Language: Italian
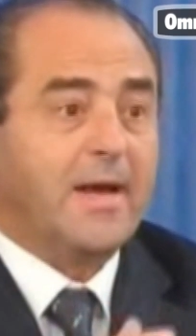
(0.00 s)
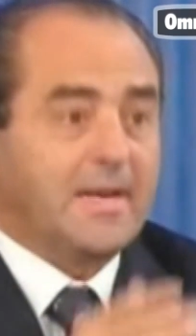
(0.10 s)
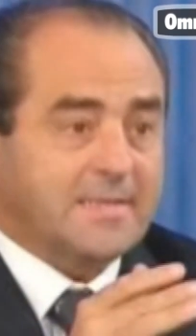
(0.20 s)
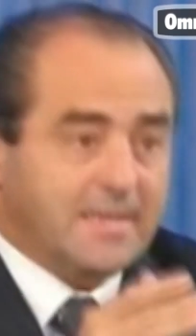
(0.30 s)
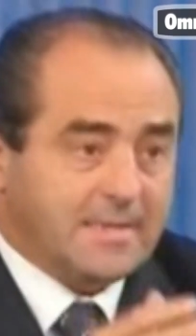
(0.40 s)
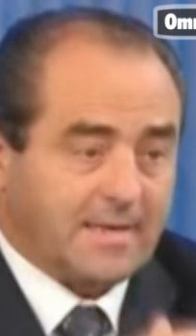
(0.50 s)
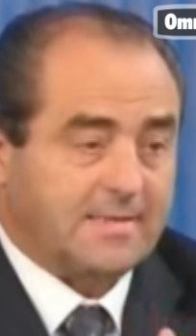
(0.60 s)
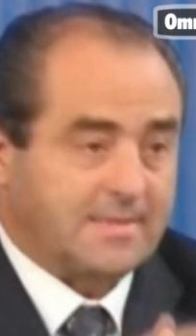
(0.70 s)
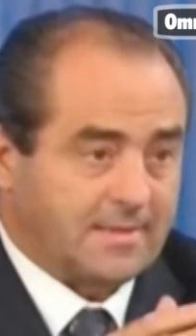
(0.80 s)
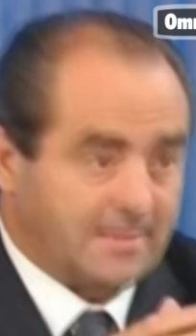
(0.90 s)
E la
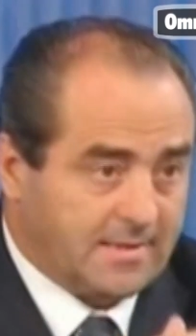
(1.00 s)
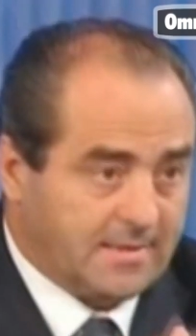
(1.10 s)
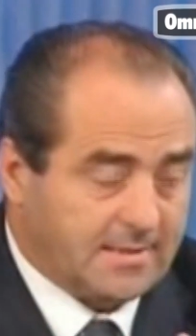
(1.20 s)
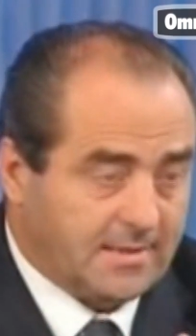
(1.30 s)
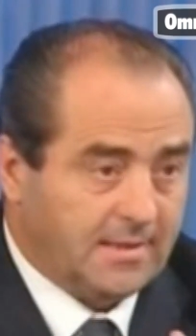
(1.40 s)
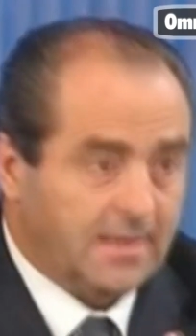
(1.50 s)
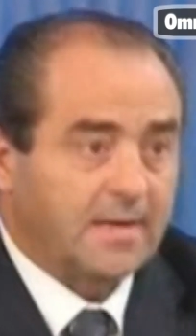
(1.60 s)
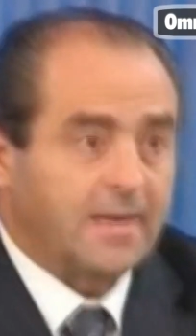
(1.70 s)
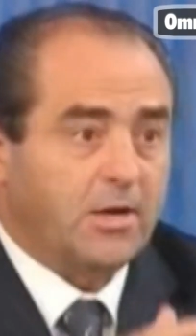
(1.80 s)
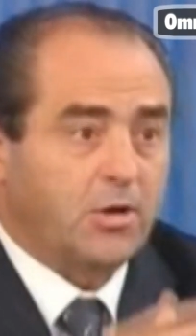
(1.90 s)
sentenza dice
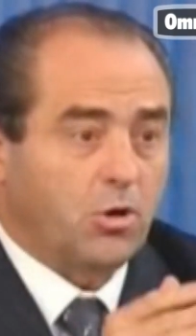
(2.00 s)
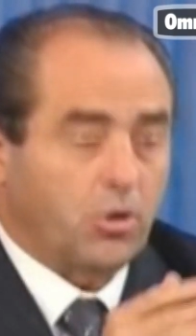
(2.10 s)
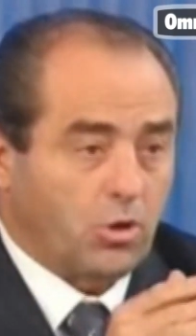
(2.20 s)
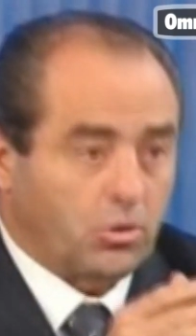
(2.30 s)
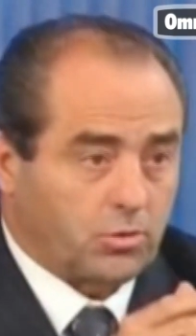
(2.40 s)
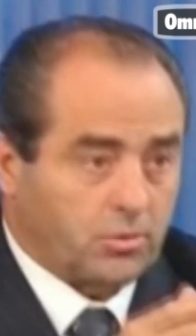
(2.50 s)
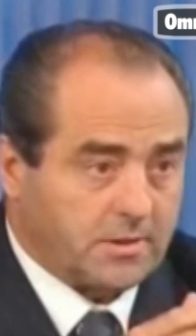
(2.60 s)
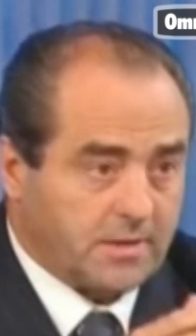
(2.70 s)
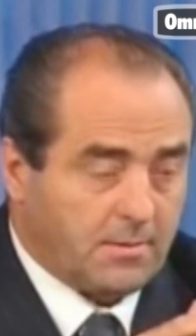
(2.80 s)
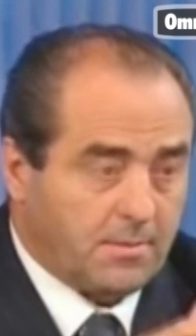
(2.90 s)
che il corrotto
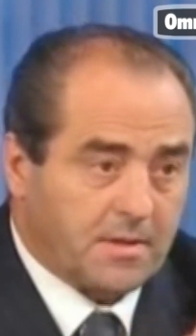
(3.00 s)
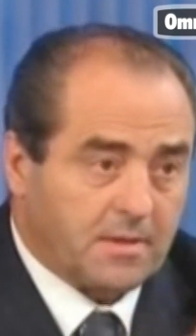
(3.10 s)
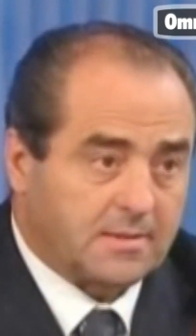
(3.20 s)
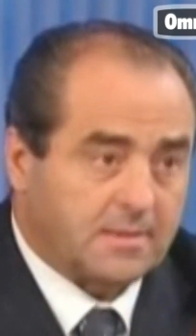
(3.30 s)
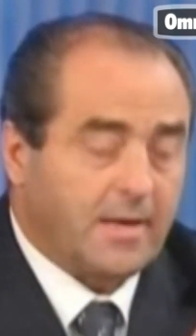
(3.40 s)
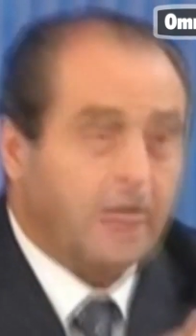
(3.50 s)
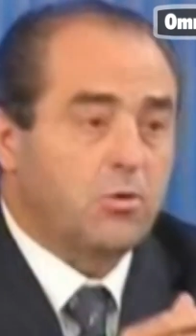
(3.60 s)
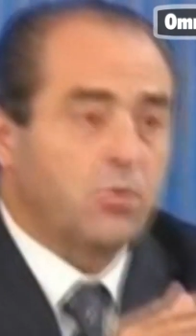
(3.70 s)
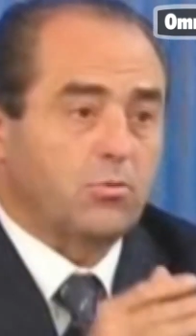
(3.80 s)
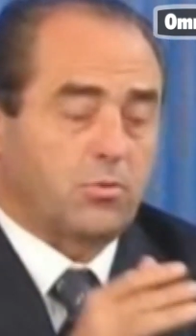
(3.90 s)
si chiama Mills e
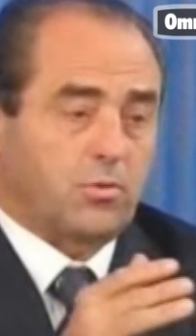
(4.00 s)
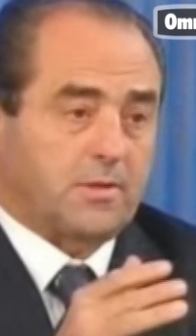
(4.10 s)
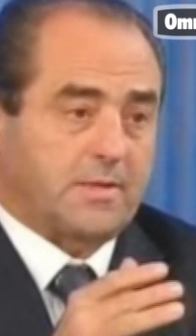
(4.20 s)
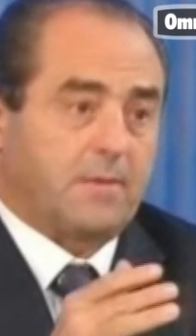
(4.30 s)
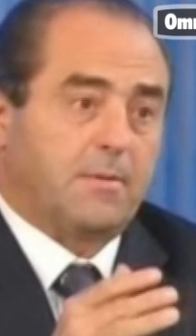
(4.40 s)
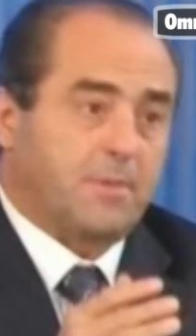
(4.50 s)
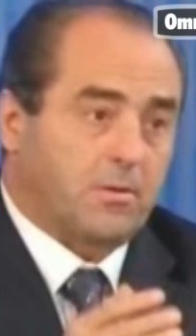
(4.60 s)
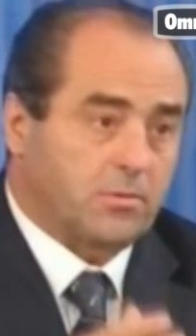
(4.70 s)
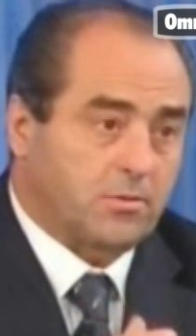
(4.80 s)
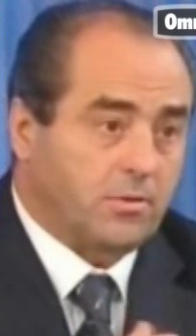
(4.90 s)
il corruttore si chiama
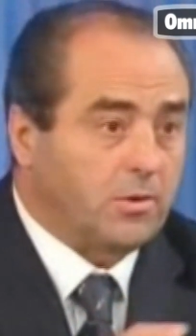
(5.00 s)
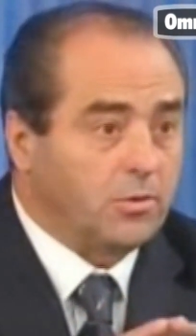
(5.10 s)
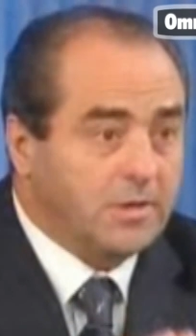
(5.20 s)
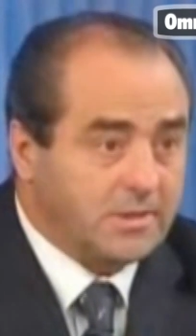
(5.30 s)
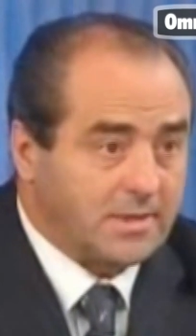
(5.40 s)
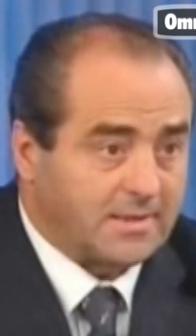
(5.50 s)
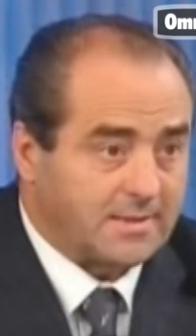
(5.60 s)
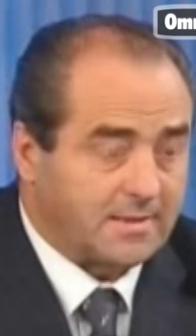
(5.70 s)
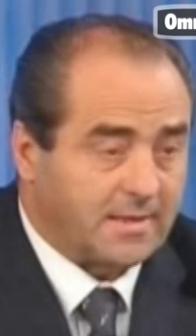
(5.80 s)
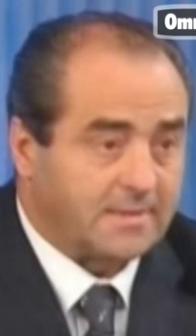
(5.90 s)
Berlusconi. Lo dice la
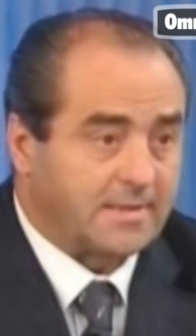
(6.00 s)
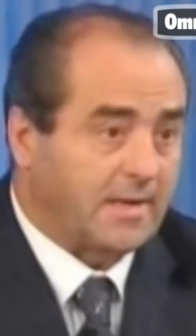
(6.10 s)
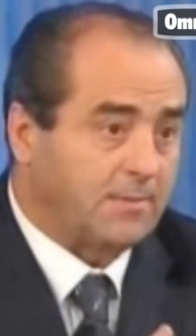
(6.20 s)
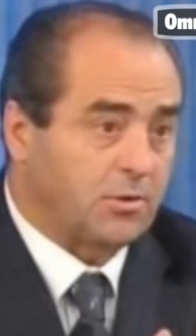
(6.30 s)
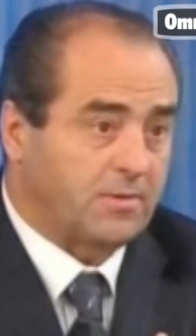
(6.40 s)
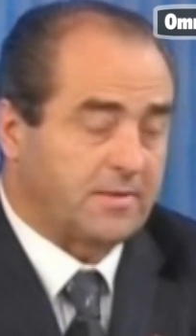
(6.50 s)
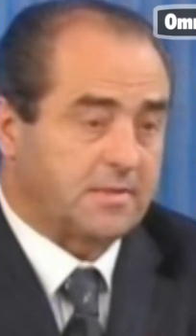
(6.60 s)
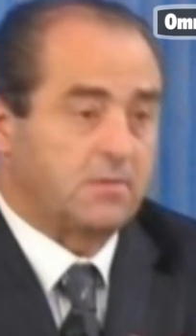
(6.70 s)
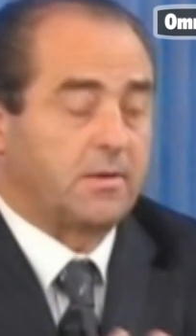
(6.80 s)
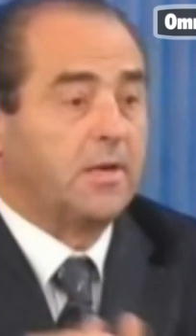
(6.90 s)
sentenza nella
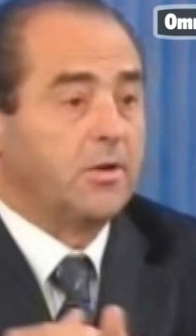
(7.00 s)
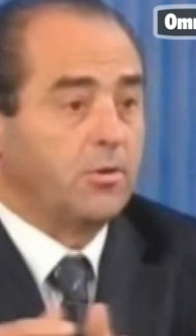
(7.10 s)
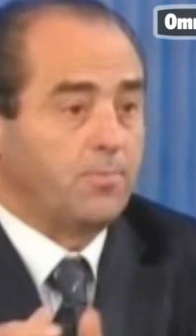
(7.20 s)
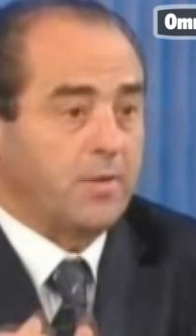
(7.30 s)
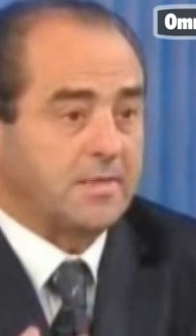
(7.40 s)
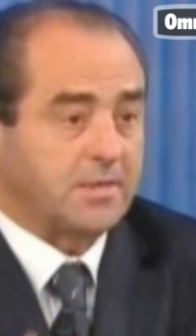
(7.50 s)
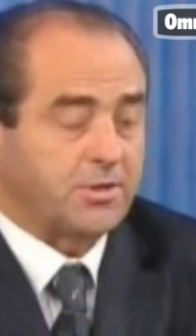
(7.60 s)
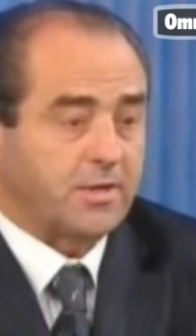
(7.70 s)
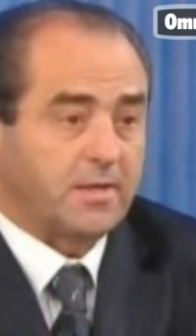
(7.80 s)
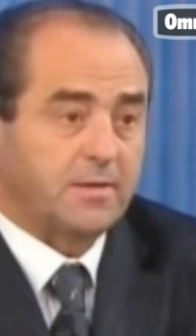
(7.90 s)
motivazione, non può
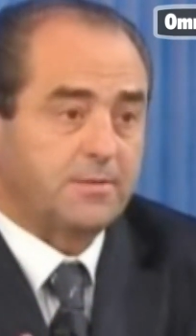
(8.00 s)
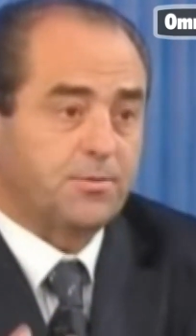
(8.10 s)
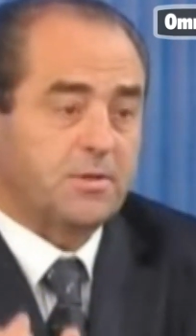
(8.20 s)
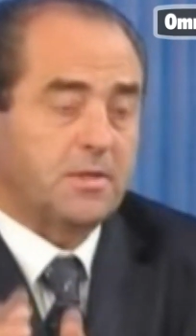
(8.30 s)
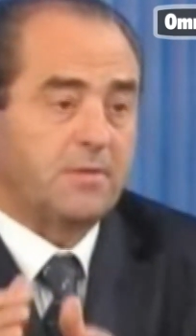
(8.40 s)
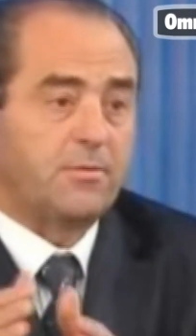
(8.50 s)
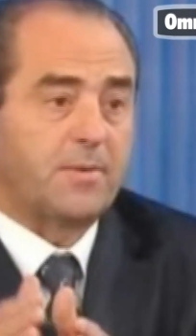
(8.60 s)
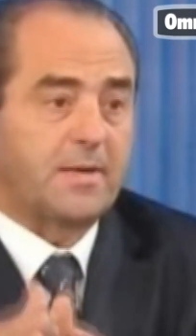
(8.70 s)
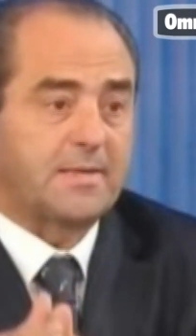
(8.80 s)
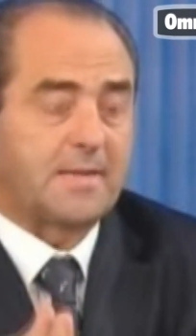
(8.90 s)
esserci nel dispositivo
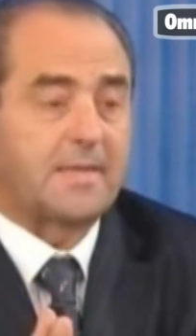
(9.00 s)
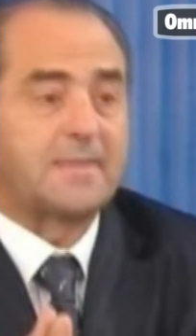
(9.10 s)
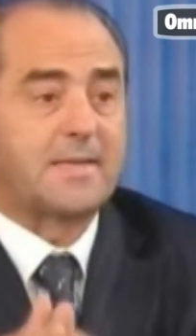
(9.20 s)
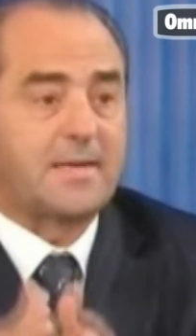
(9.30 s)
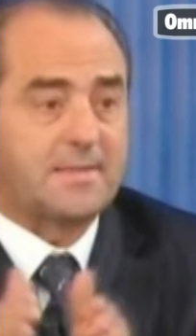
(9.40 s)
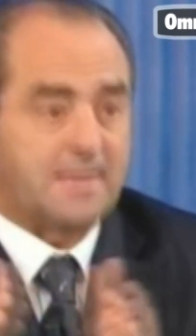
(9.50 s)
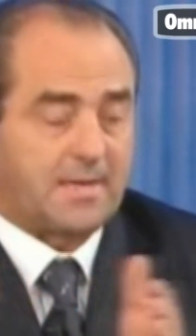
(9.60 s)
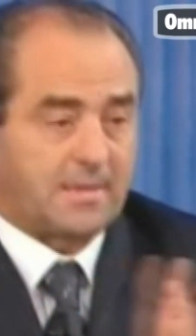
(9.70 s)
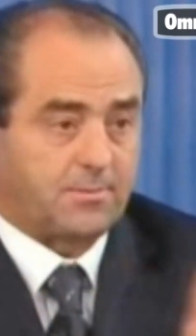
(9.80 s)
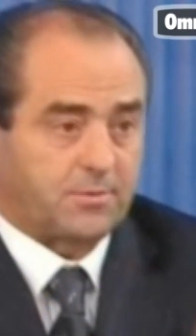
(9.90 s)
perché è stata
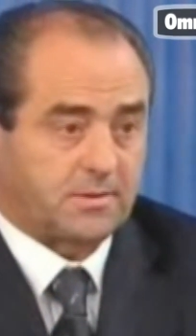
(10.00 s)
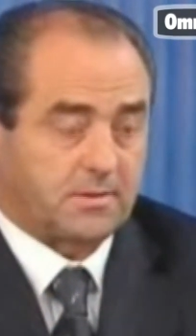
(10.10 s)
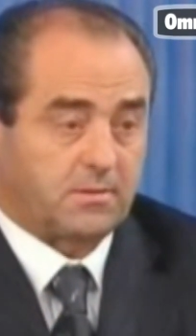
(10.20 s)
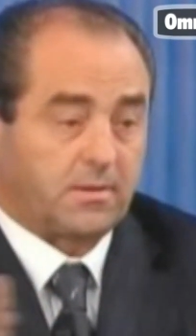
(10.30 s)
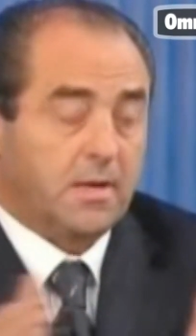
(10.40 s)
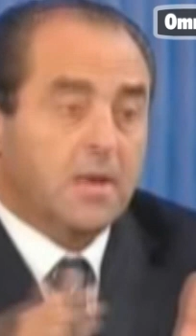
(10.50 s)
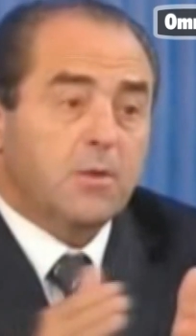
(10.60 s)
stralciata la posizione.